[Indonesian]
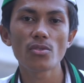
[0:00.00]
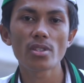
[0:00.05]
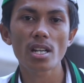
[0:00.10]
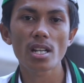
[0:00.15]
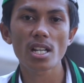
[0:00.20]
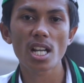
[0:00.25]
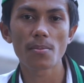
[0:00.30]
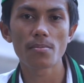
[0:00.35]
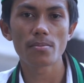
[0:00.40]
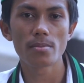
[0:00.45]

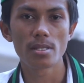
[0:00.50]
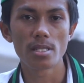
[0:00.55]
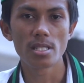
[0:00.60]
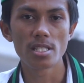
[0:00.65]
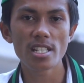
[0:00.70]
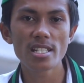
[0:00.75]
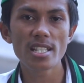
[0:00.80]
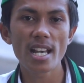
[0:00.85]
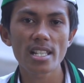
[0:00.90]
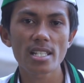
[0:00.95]
rekam
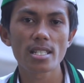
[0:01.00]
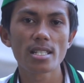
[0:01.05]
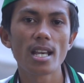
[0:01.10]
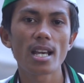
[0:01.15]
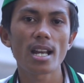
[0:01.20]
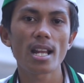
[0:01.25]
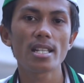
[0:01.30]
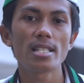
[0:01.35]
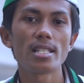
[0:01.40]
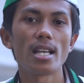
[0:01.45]
jejak
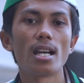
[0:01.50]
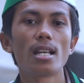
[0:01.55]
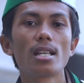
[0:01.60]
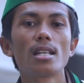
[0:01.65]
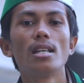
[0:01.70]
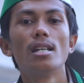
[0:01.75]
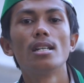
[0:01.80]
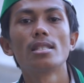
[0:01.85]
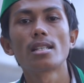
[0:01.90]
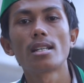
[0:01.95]
sejarahnya
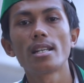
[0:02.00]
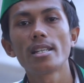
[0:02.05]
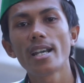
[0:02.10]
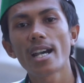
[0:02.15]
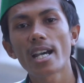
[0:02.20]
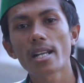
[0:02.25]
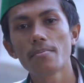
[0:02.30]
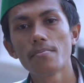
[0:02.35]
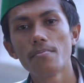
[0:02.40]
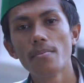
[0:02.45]

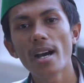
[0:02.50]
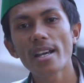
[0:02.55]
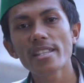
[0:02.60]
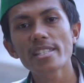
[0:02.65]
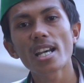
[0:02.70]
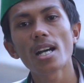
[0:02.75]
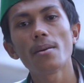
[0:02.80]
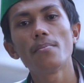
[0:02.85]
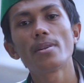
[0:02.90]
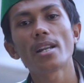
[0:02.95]
terlihat
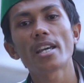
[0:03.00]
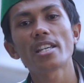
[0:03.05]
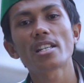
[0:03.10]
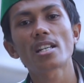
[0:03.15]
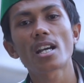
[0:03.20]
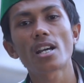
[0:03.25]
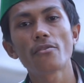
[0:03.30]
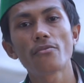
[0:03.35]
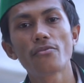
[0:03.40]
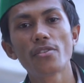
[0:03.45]
banyak
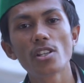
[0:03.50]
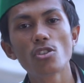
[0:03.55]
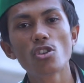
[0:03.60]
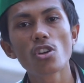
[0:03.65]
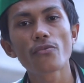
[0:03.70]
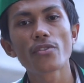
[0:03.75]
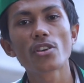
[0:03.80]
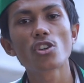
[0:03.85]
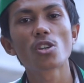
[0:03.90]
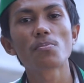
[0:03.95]
melahirkan
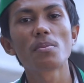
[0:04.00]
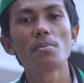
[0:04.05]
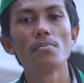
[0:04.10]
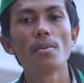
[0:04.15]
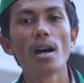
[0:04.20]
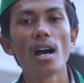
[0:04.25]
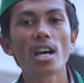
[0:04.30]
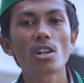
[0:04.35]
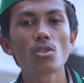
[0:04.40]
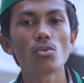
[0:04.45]
figur-figur
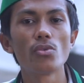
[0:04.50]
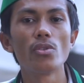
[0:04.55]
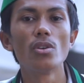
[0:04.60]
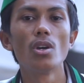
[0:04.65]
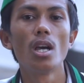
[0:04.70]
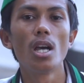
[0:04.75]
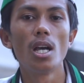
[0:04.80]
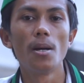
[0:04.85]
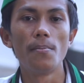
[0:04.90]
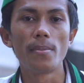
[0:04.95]
pembaharu
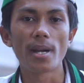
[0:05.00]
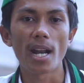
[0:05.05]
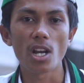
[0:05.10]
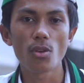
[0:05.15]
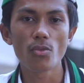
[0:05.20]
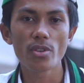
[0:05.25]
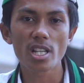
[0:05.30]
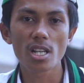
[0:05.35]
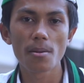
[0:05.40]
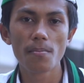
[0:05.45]
melalui
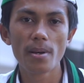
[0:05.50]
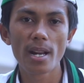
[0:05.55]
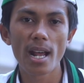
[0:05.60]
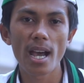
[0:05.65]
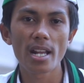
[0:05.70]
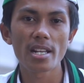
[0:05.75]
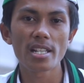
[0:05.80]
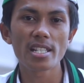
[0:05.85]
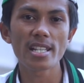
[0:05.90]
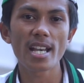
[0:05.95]

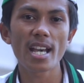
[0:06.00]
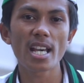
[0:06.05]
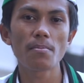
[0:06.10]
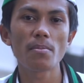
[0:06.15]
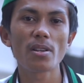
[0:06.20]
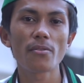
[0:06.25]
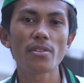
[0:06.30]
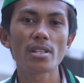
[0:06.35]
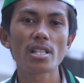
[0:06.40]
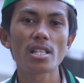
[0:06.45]
keberanian
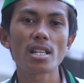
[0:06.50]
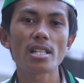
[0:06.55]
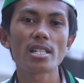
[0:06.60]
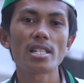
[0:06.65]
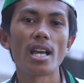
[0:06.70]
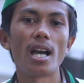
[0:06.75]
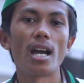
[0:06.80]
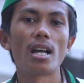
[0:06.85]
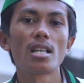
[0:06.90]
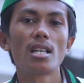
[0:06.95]

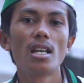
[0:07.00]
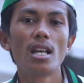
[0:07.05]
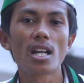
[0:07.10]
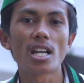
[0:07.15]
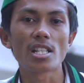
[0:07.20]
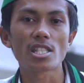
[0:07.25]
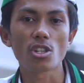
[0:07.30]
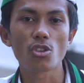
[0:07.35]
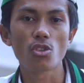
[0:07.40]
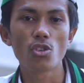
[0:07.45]
berpikirnya
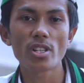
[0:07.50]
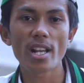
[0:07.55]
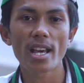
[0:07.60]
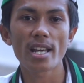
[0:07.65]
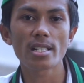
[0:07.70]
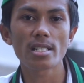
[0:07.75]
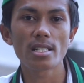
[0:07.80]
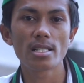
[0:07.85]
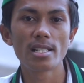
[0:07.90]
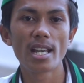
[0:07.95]

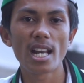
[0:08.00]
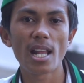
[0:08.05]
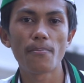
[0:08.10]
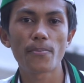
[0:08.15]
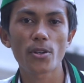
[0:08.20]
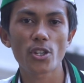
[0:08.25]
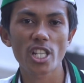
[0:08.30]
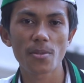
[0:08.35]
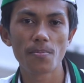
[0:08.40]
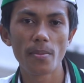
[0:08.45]
ketekunan dalam
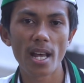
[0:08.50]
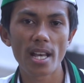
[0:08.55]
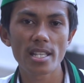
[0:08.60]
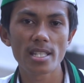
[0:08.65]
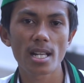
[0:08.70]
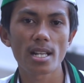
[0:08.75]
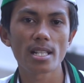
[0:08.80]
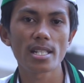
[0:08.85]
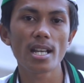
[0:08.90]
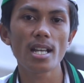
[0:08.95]
proses
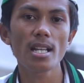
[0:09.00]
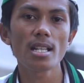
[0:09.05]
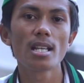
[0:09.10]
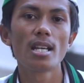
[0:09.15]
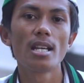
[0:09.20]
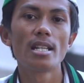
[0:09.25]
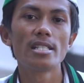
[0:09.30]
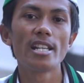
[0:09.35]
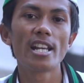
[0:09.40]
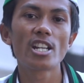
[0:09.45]
belajarnya,
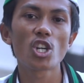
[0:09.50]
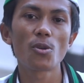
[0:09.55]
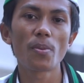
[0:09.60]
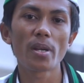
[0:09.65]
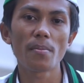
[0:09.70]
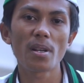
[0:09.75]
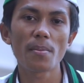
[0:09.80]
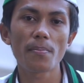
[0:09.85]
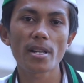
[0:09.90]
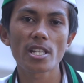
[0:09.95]
dan
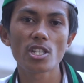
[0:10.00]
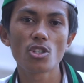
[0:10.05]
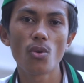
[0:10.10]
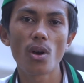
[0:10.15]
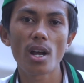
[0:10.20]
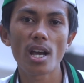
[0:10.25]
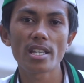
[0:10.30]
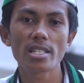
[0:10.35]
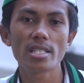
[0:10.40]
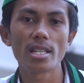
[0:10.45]
komitmen
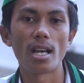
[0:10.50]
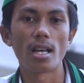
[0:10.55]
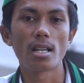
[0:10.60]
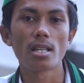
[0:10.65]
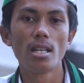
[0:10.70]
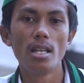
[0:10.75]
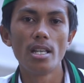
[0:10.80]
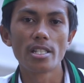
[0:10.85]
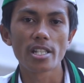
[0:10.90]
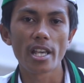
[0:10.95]
perjuangannya,
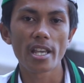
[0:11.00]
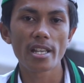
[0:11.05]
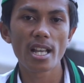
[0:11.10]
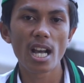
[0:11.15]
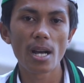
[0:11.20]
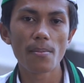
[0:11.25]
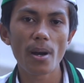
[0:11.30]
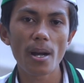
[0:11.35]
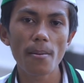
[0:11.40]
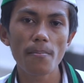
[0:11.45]
sehingga
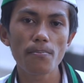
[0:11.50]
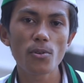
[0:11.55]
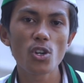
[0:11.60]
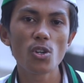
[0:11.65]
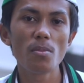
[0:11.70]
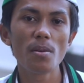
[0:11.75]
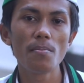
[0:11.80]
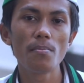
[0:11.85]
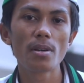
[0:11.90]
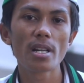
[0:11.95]
mampu
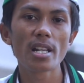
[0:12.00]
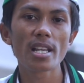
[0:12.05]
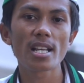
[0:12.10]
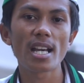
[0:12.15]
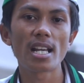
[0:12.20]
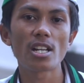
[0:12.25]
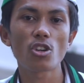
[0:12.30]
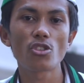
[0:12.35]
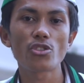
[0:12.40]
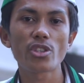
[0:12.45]
memberikan
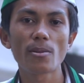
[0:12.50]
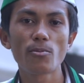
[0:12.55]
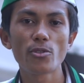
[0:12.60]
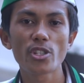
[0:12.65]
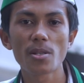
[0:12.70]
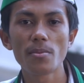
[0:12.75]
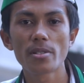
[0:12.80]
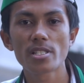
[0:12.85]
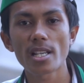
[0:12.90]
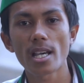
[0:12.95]
kontribusi
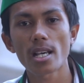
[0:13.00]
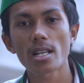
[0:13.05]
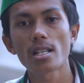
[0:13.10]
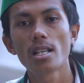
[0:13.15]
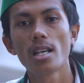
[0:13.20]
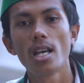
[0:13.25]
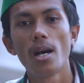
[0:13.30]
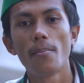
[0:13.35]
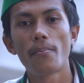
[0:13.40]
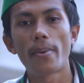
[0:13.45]
besar
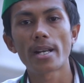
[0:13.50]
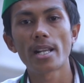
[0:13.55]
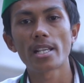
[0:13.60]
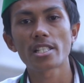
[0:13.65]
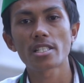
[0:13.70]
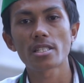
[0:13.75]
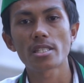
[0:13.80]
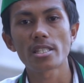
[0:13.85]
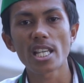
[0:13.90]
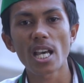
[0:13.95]
pada
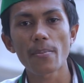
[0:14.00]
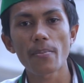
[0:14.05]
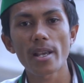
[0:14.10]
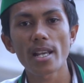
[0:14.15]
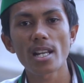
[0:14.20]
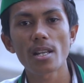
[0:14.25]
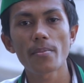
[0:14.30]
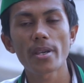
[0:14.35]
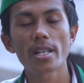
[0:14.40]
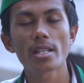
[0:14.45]
setiap
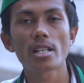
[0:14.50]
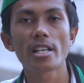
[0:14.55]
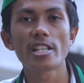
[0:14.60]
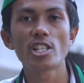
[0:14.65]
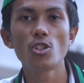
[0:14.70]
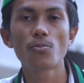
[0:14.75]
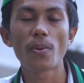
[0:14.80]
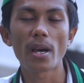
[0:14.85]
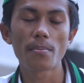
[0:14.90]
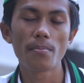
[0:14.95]
elemen
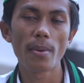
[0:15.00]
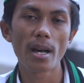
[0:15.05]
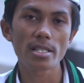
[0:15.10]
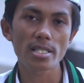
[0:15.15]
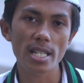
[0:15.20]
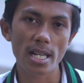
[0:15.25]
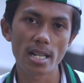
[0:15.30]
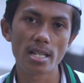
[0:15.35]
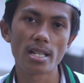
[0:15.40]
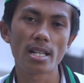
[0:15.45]
kehidupan
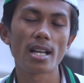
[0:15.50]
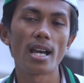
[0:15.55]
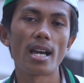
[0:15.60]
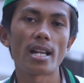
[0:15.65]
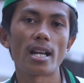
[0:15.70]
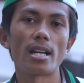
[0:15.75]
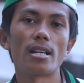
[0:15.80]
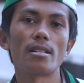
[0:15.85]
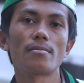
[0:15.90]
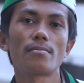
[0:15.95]
bangsa dan negara.